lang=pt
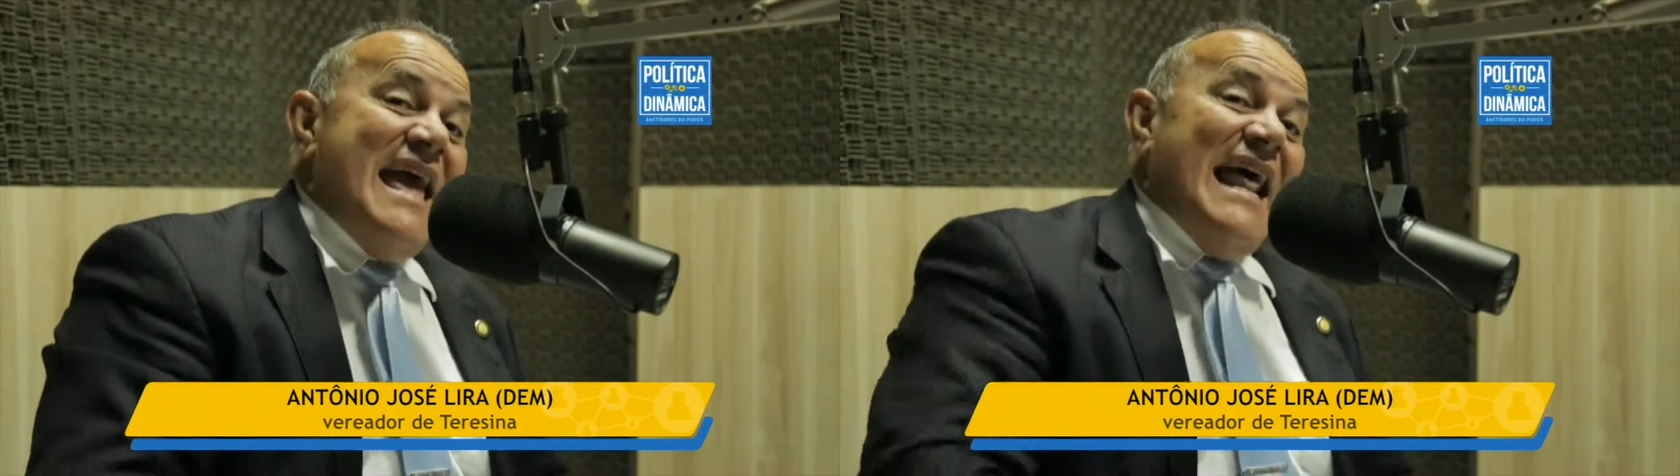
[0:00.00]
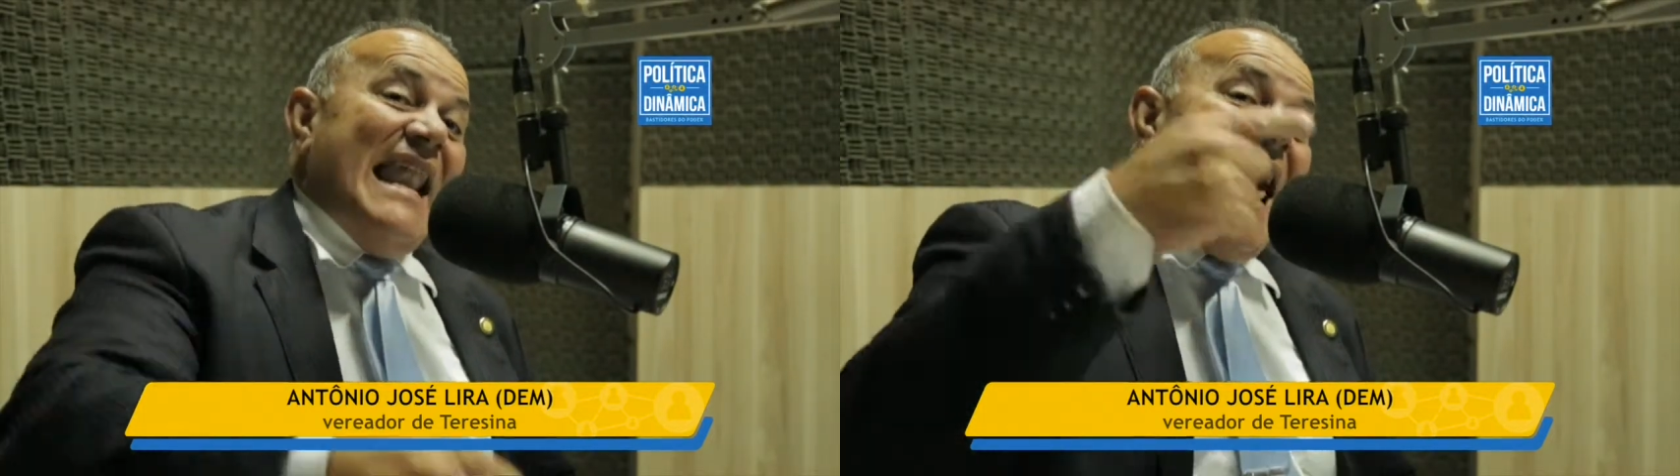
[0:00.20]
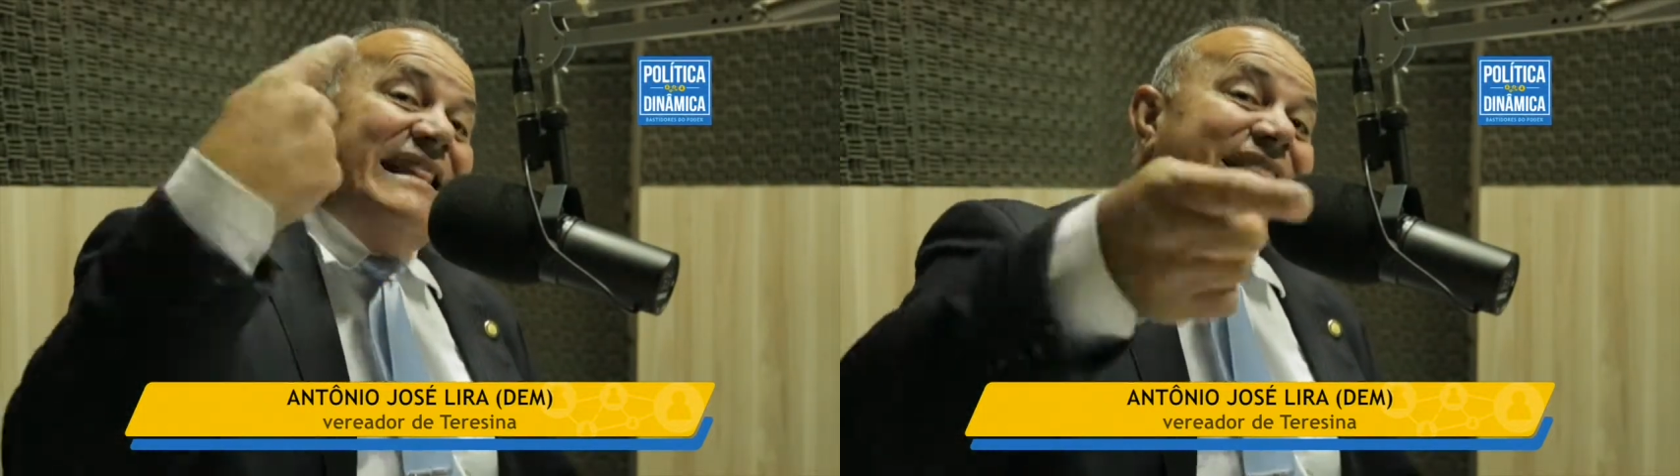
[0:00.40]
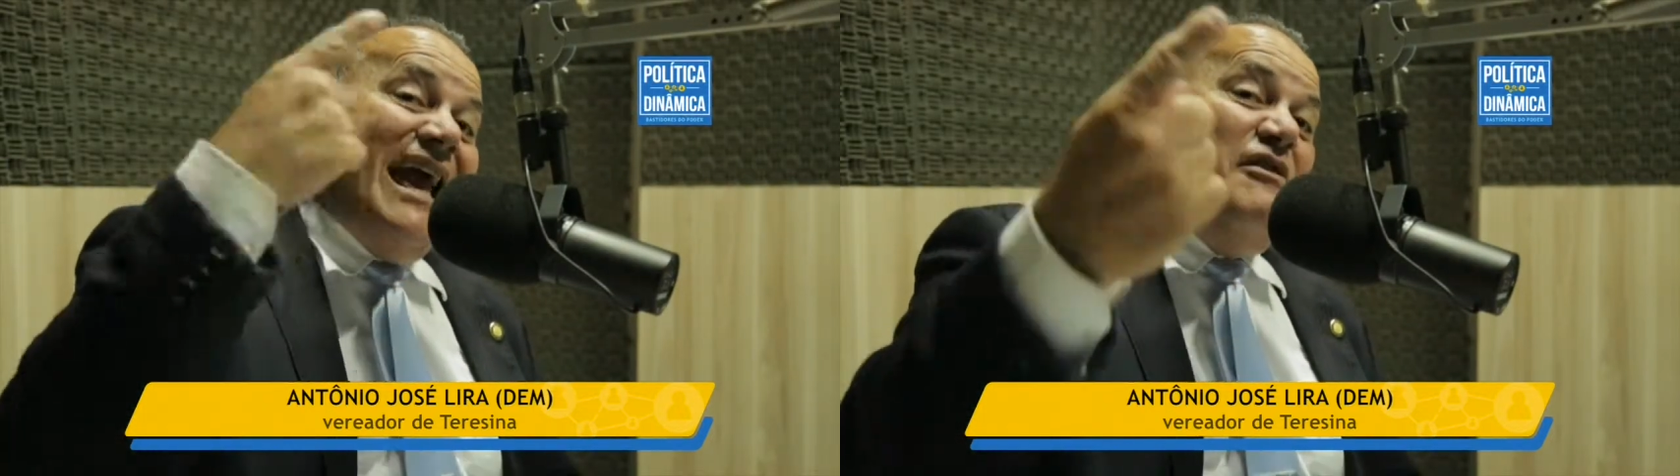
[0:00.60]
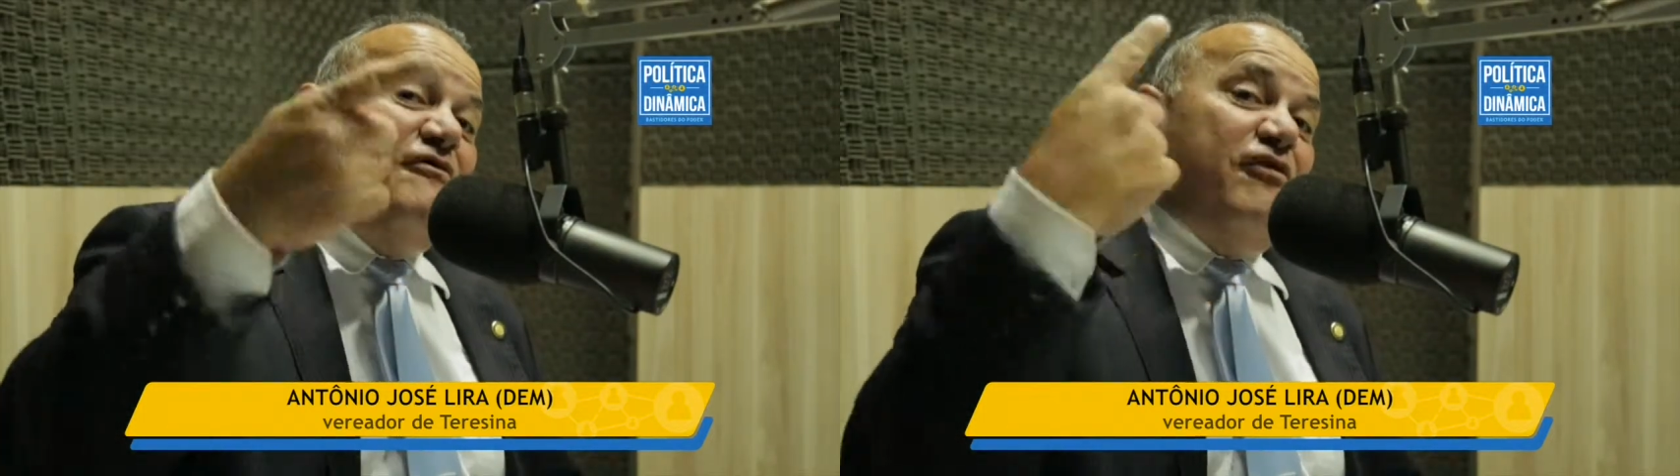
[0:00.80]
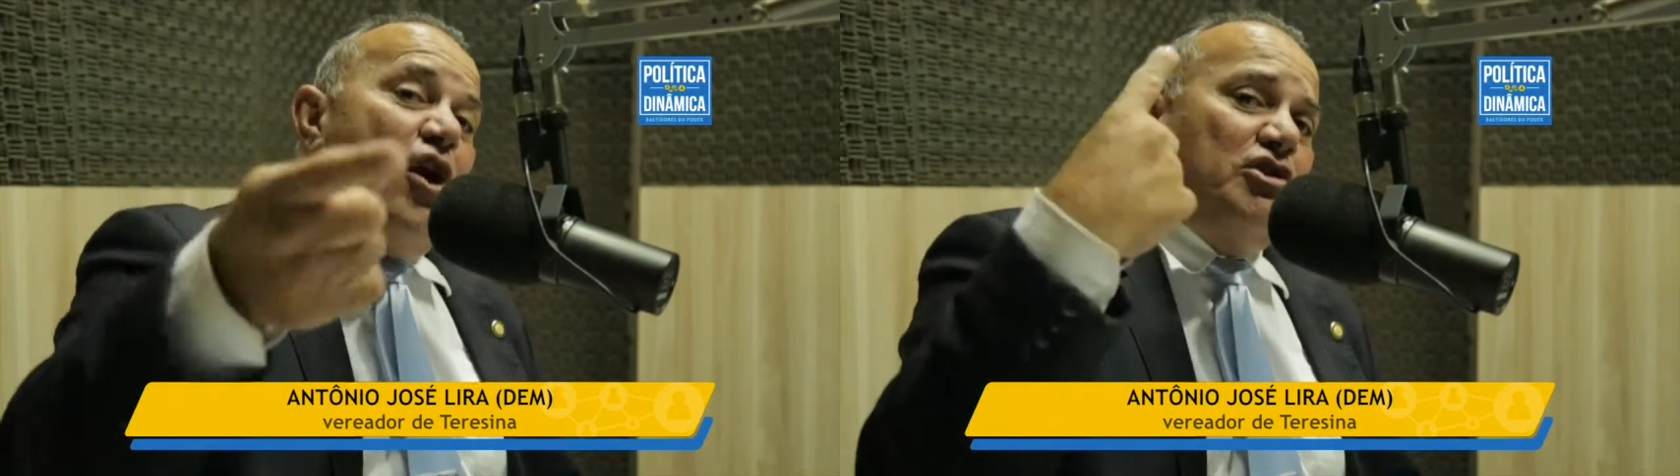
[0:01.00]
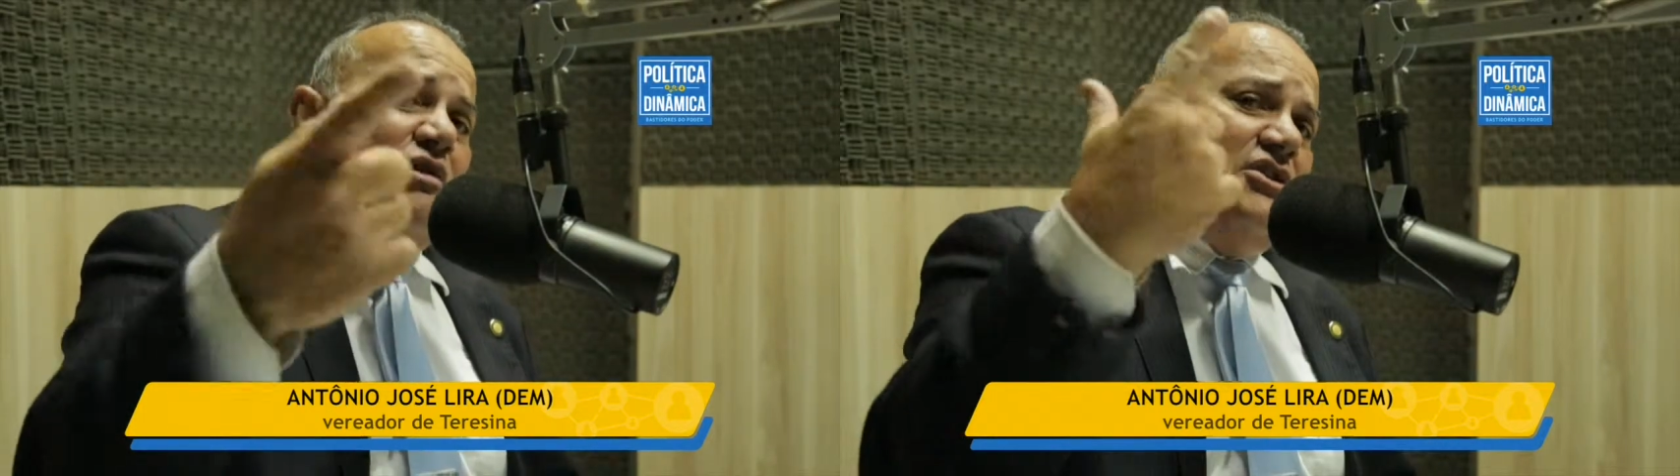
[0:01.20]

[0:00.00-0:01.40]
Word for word: lá nem voto